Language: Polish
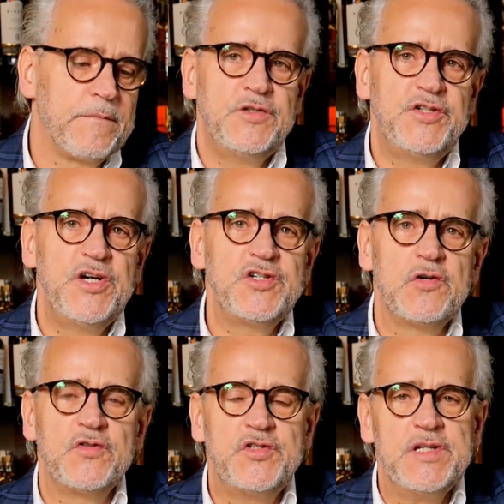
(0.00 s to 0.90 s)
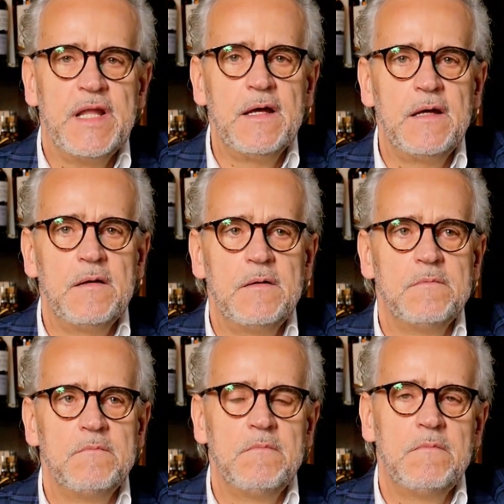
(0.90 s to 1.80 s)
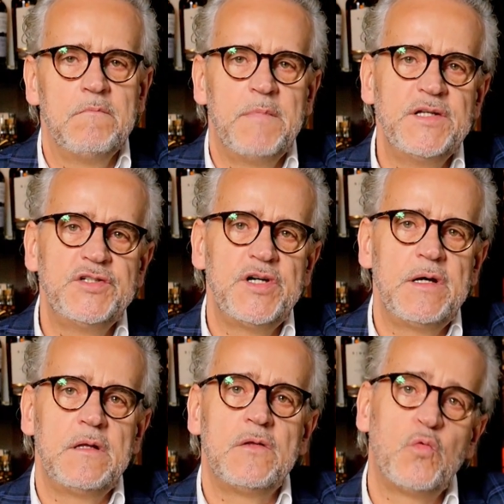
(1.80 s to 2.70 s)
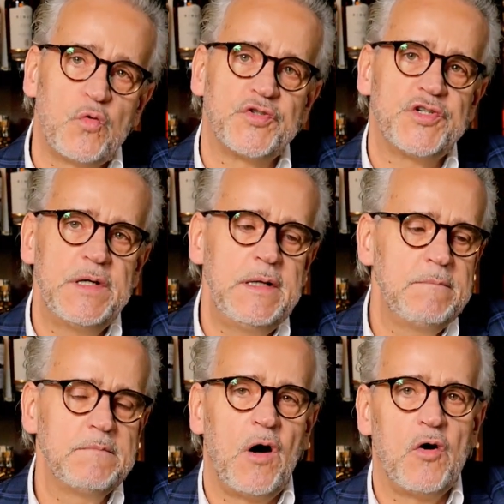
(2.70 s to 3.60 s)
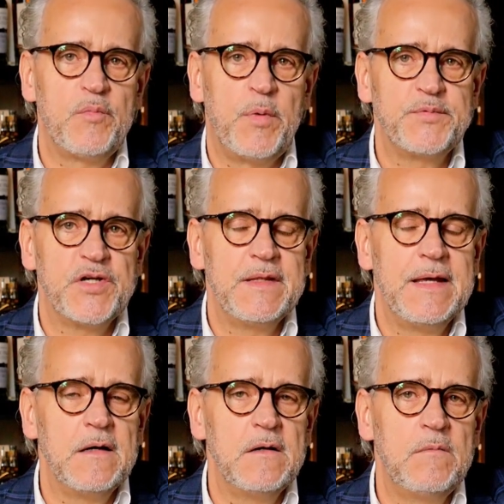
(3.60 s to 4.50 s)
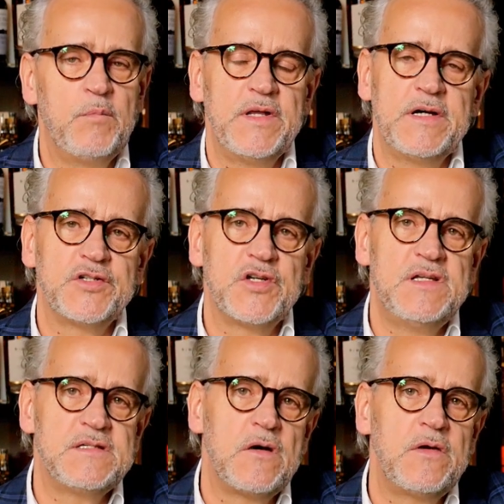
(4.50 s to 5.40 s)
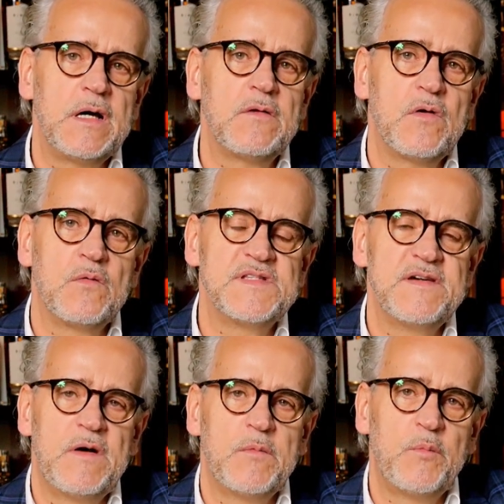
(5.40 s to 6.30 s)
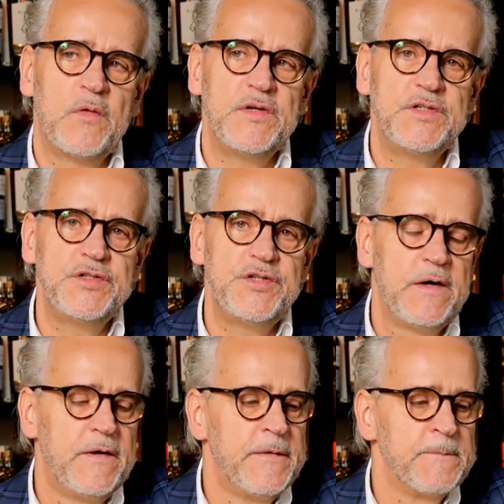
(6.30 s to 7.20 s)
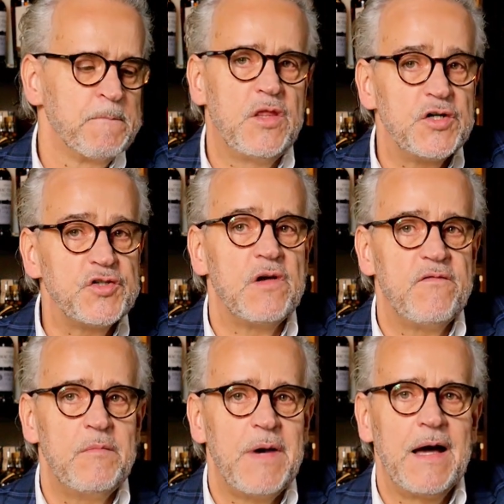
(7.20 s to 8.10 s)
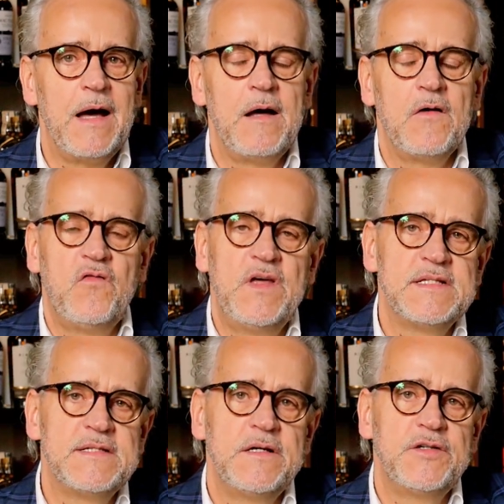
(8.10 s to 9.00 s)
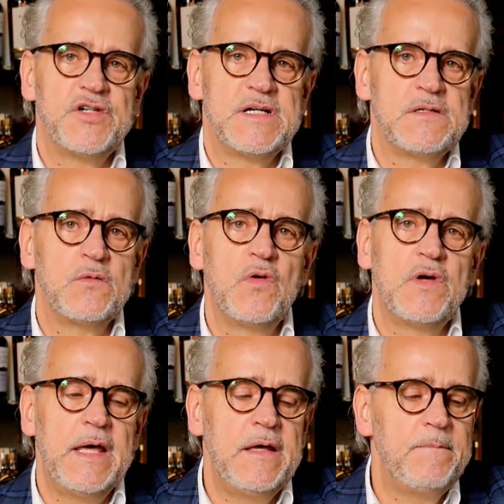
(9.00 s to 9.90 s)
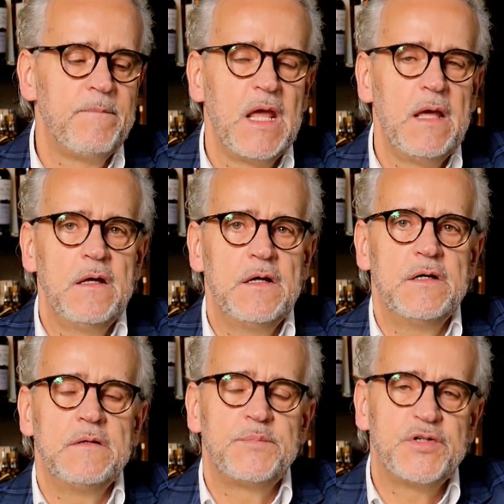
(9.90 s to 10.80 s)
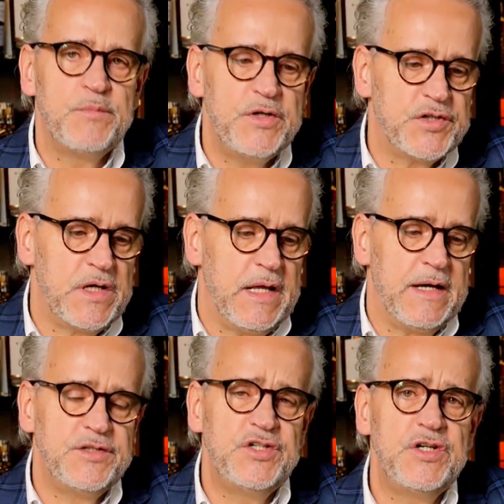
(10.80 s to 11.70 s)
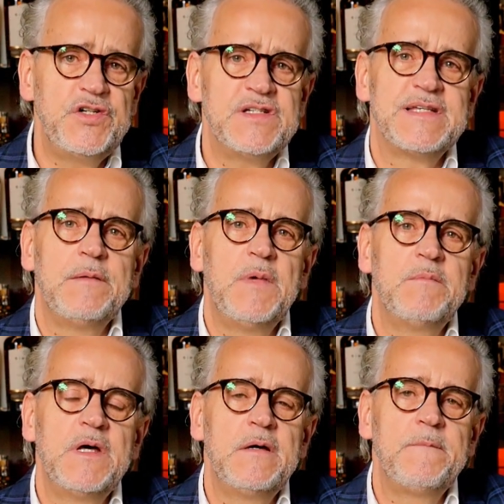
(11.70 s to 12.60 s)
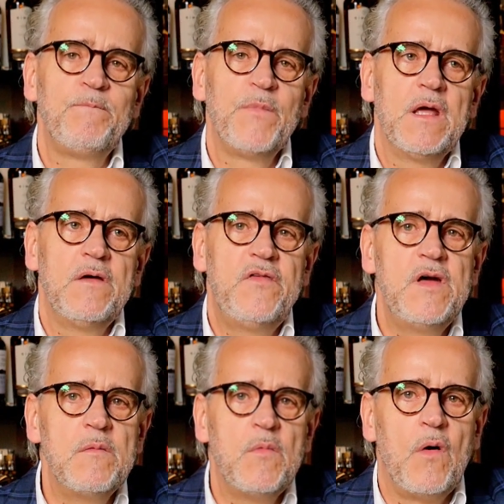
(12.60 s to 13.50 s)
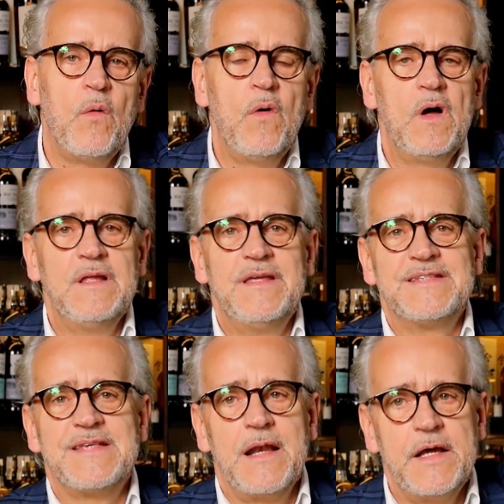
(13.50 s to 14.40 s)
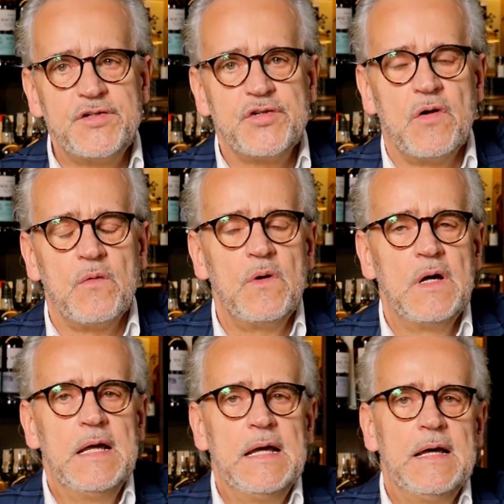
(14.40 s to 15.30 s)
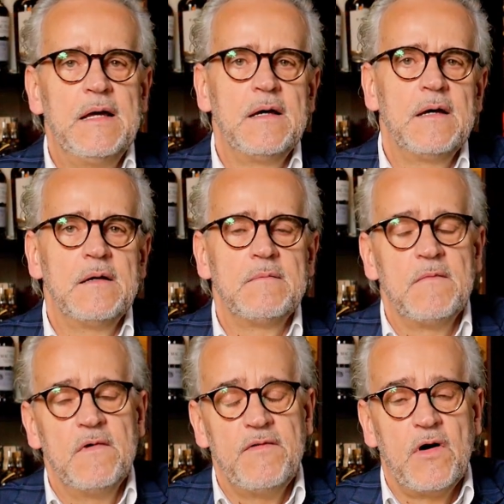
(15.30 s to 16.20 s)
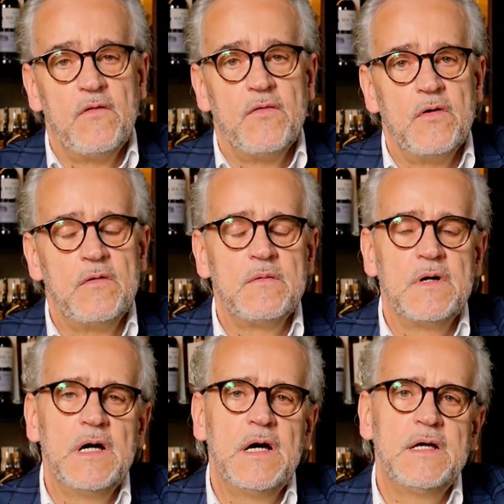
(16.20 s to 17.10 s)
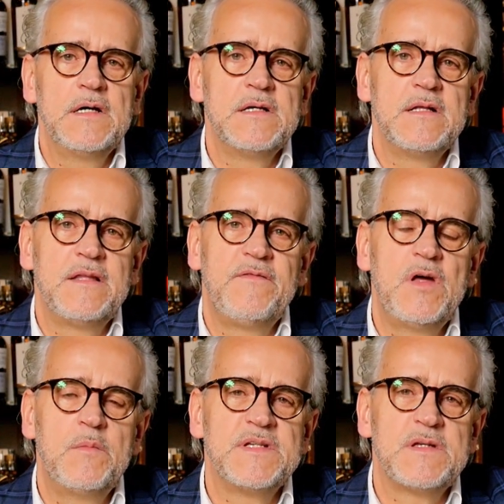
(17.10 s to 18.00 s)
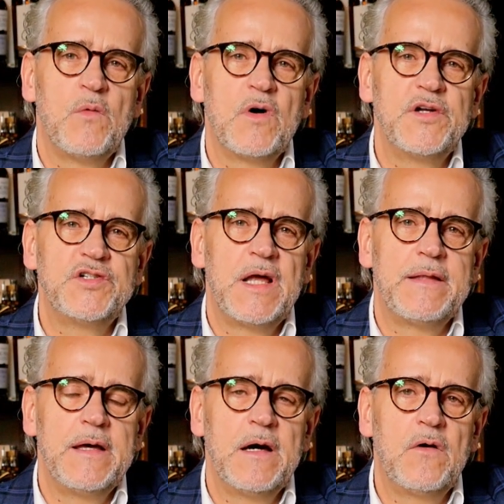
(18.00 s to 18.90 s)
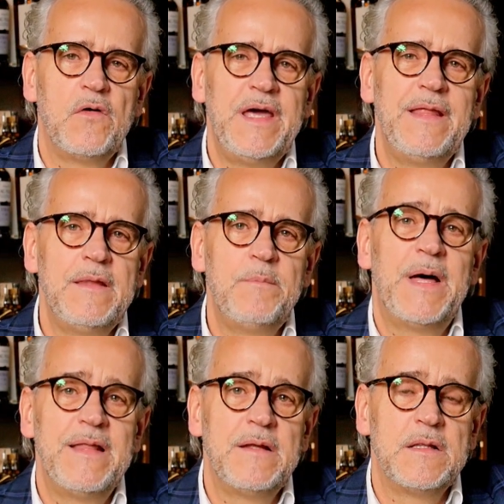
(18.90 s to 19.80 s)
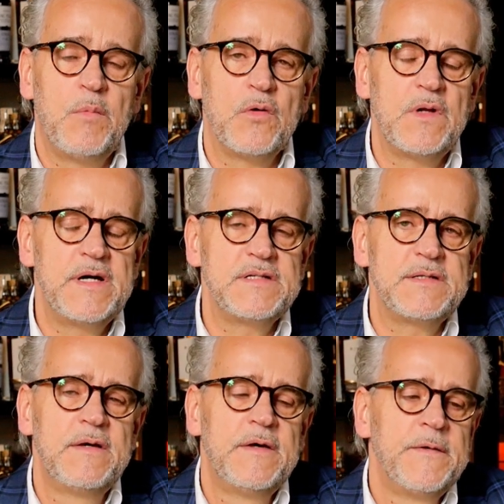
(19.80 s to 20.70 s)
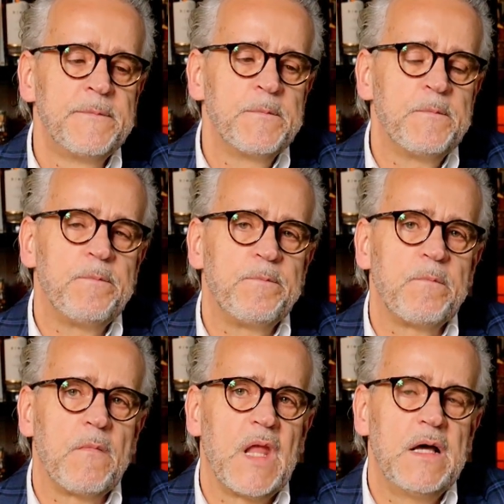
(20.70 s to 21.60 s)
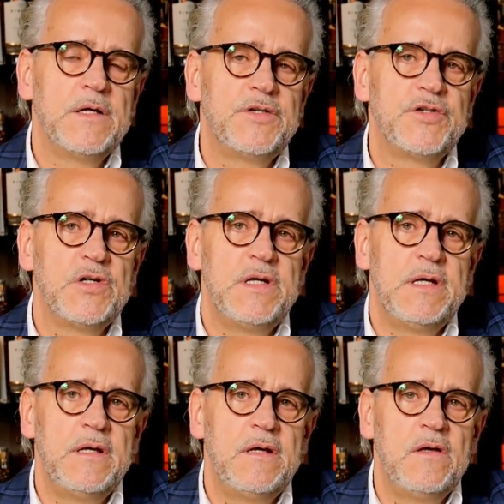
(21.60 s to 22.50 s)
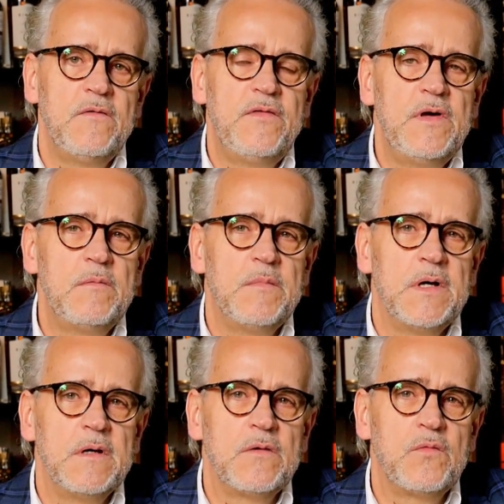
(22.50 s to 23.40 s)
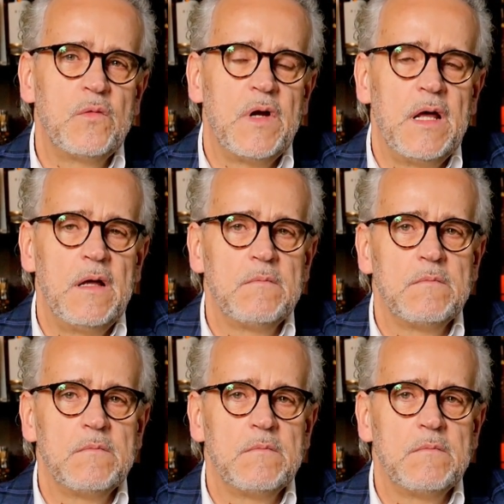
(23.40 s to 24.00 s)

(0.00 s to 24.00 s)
Dzisiejszy odcinek będzie dłuższy od poprzedniego, ponieważ historia, którą chcę Wam opowiedzieć, też wymaga więcej czasu do jej e, przybliżenia. Dzisiaj się zajmiemy firmą niezależną. E, fachowo te firmy są określane jako independent bottlers, mm, czyli firmy, które